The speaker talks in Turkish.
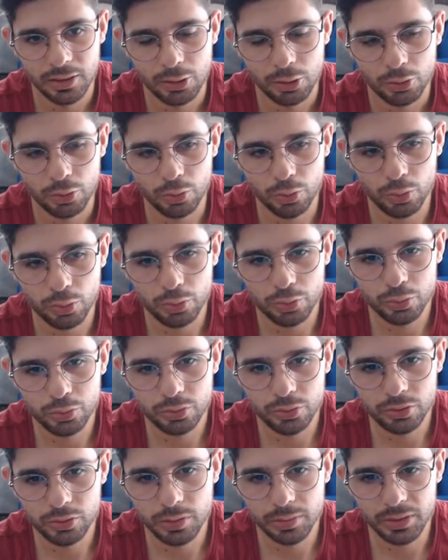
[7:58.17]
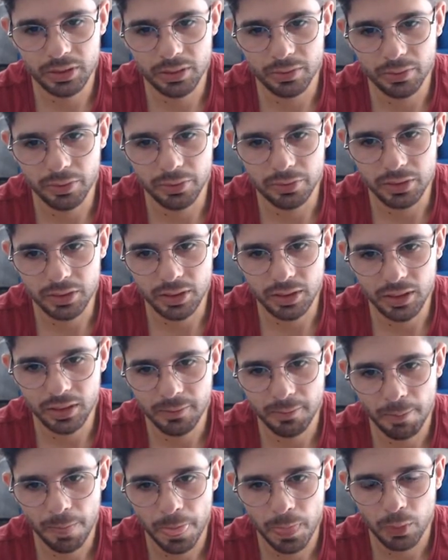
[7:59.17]
dokuzuncuyu da bitirmek üzere.
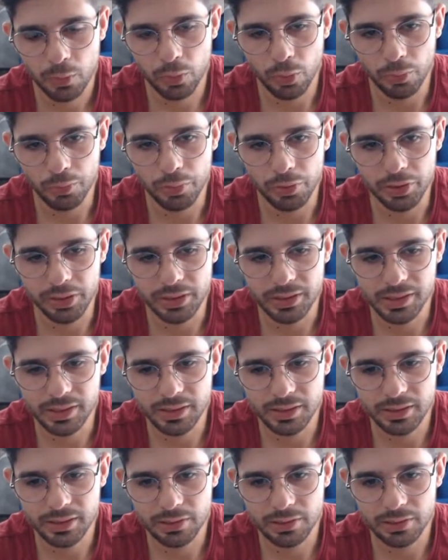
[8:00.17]
Combo 2x